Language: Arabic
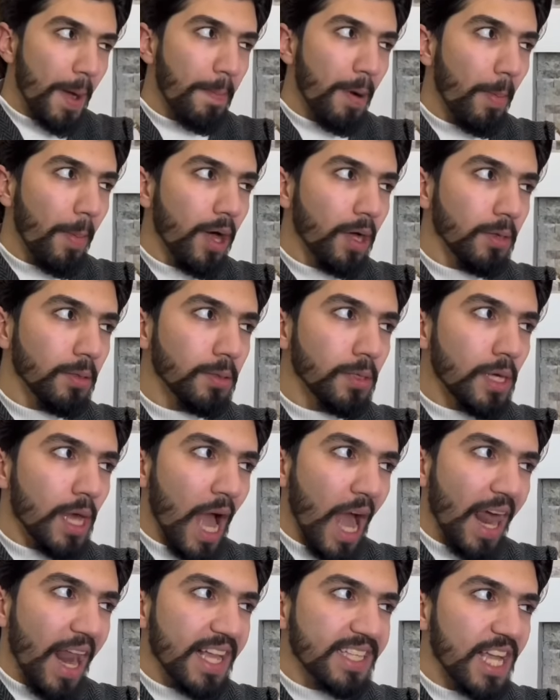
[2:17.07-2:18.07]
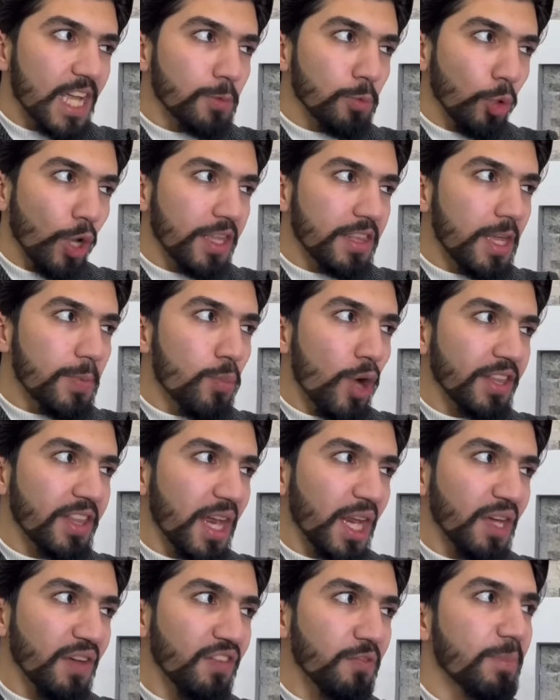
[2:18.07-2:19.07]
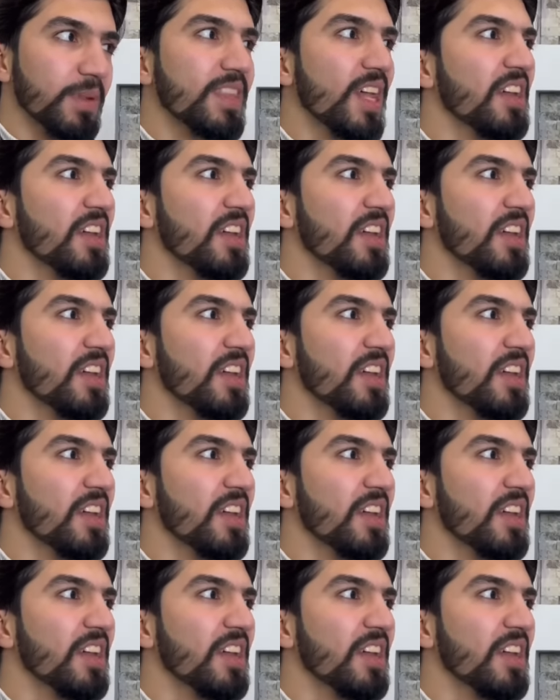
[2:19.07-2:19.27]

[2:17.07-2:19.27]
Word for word: بابا على اساس مقدم محترف بدنا